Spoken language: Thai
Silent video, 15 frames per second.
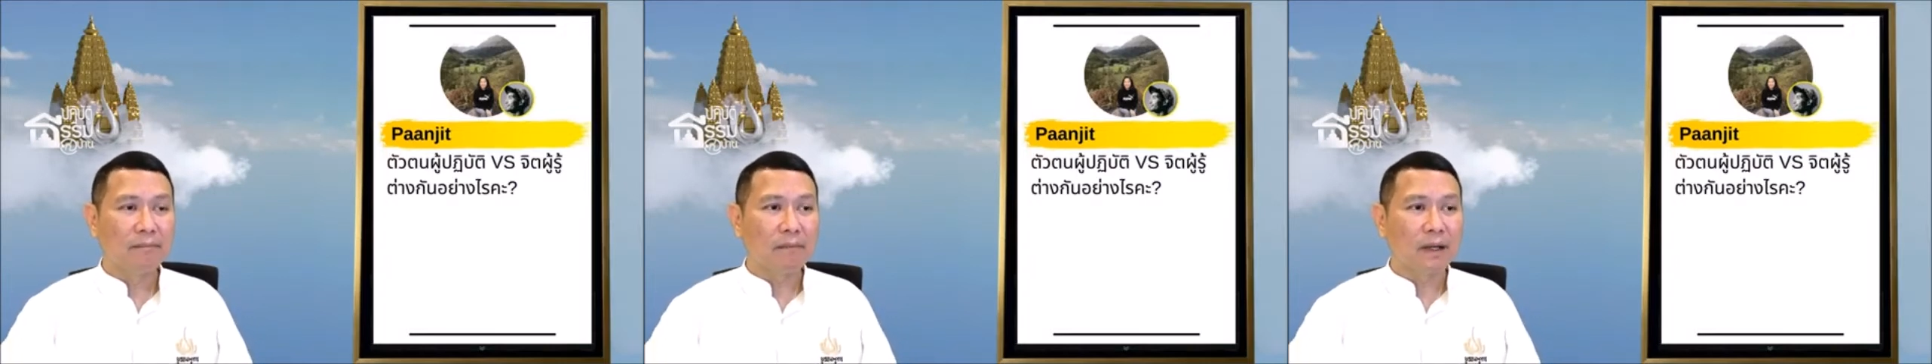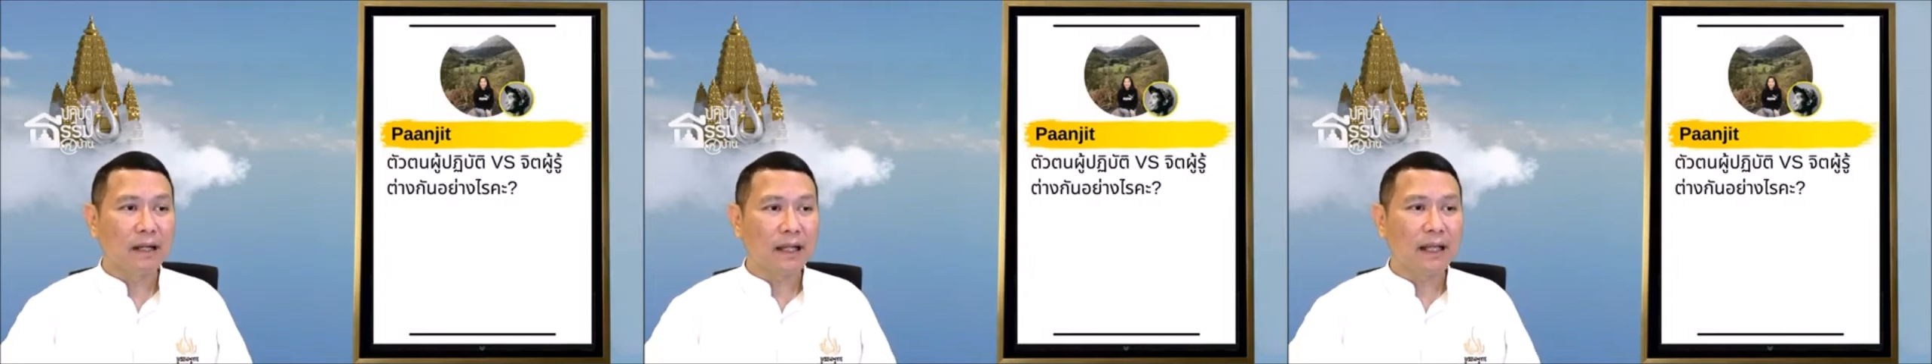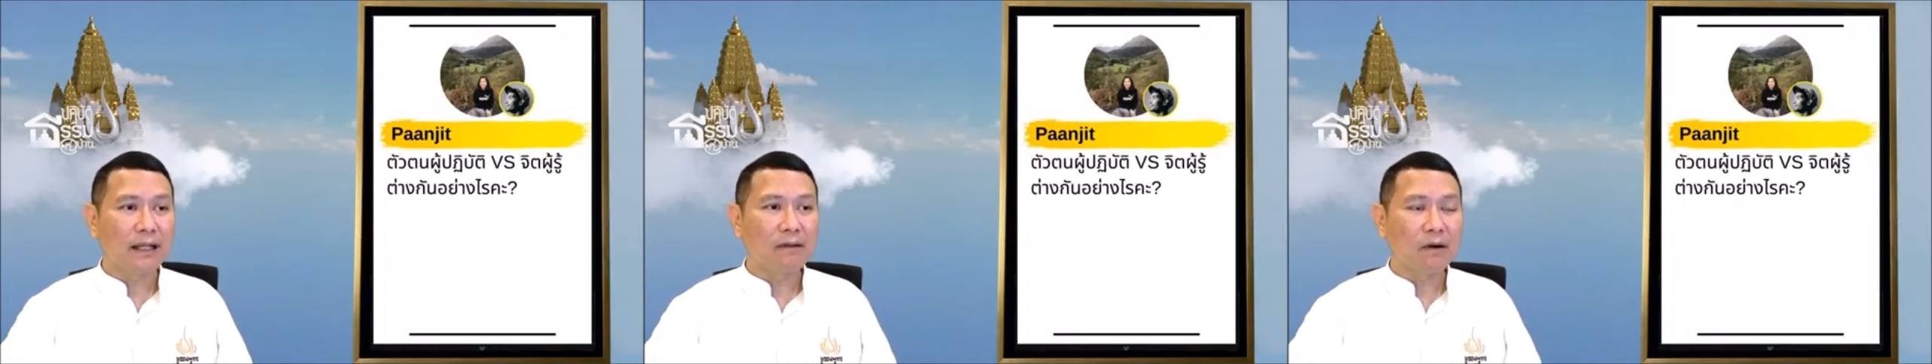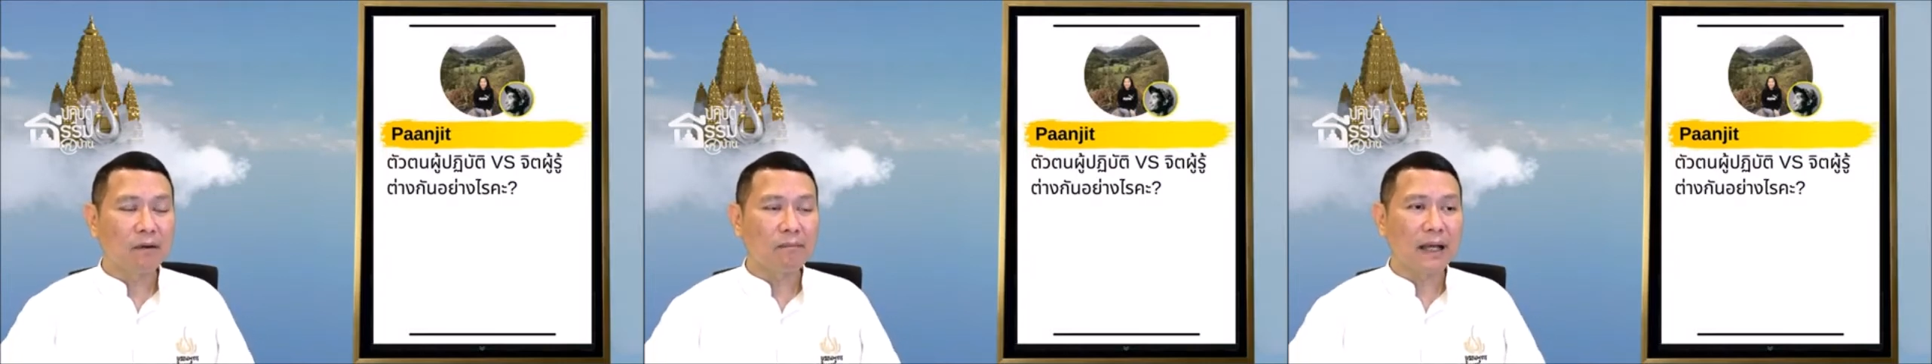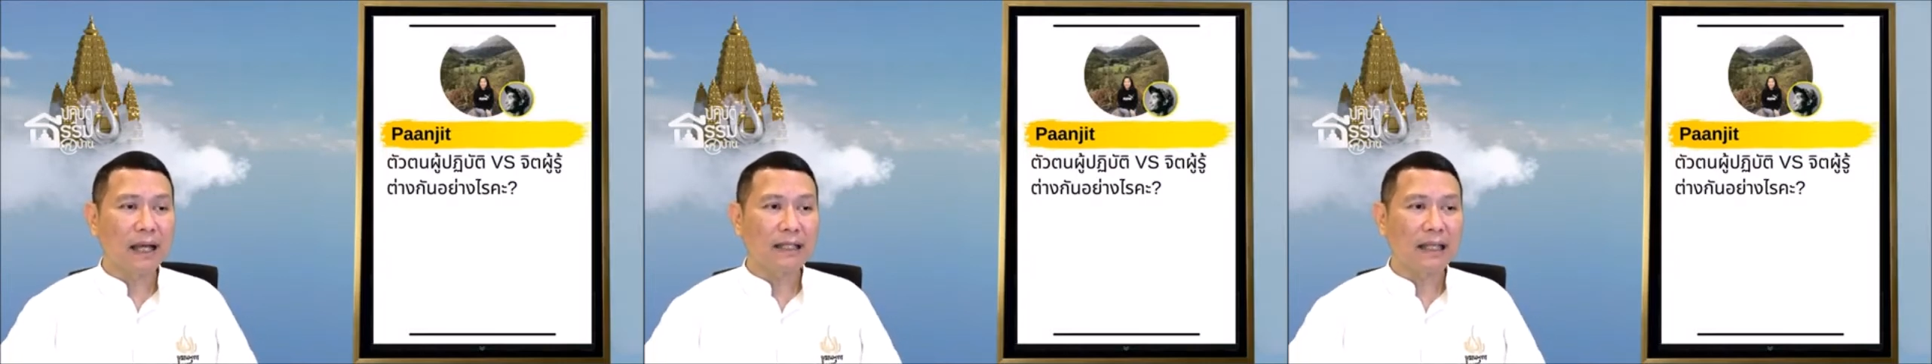มันเห็นออก
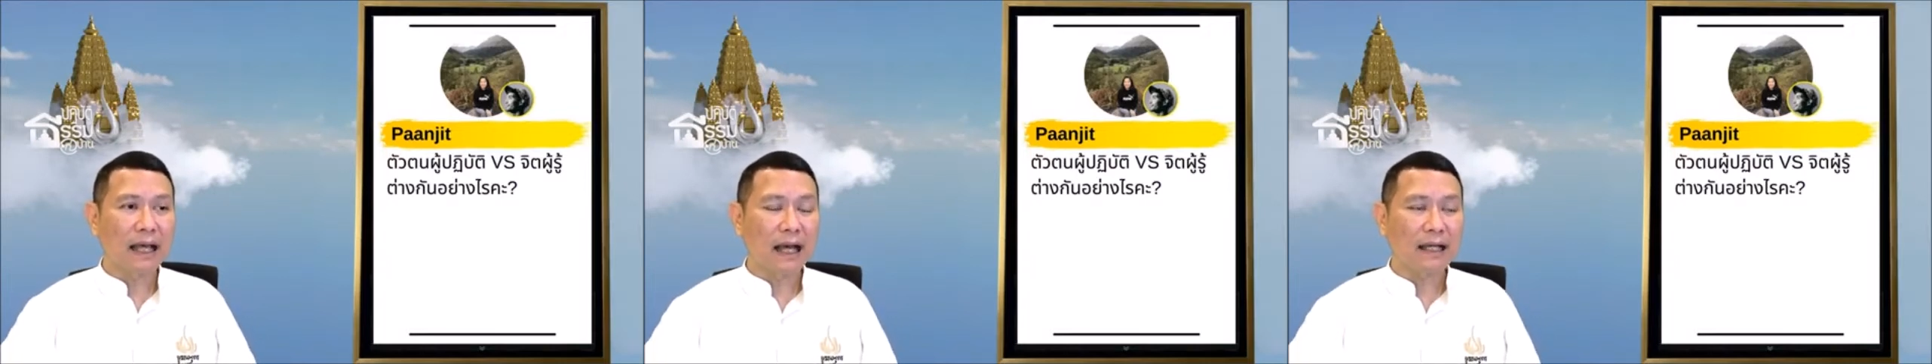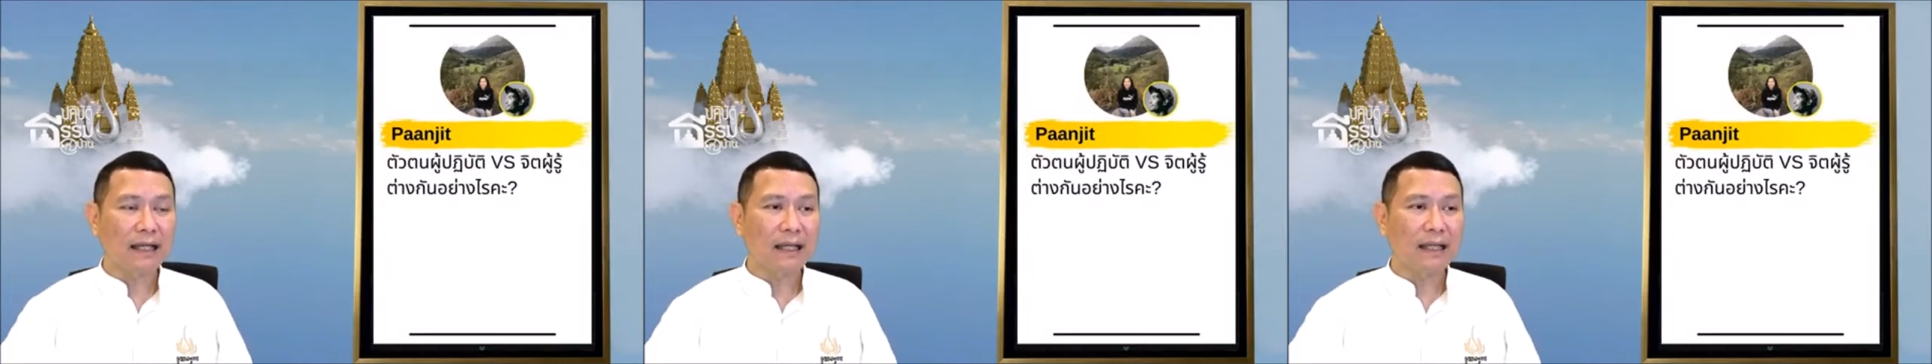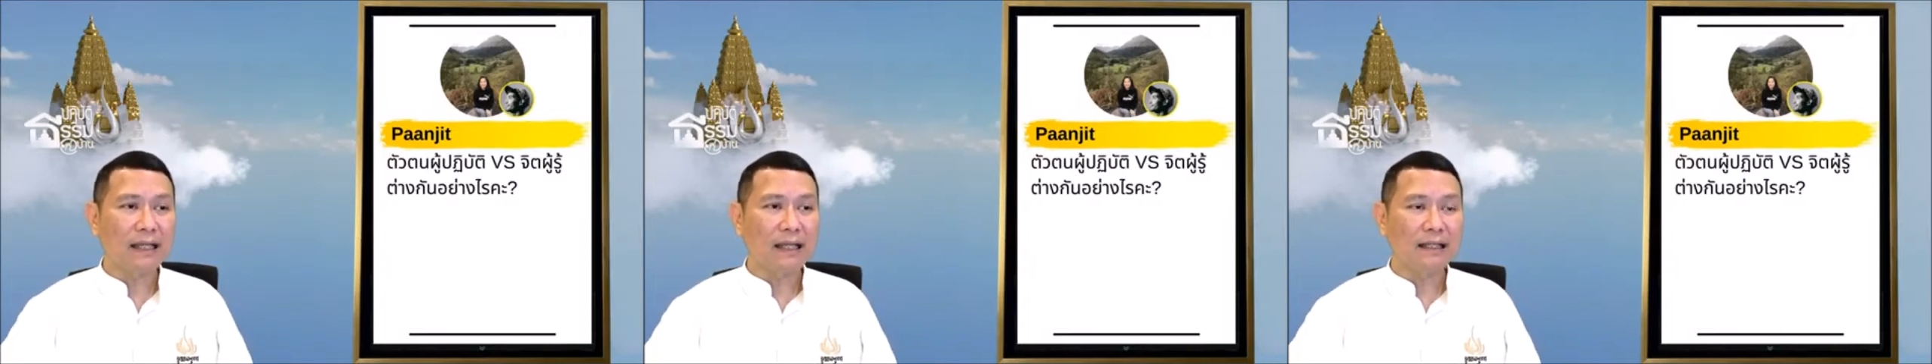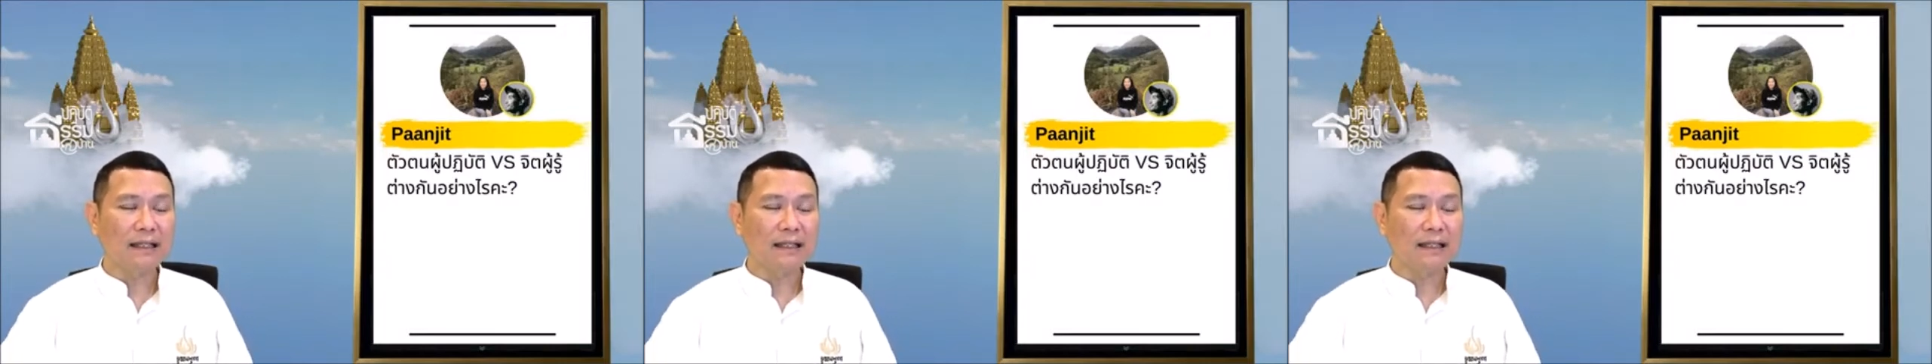มาจากไอ้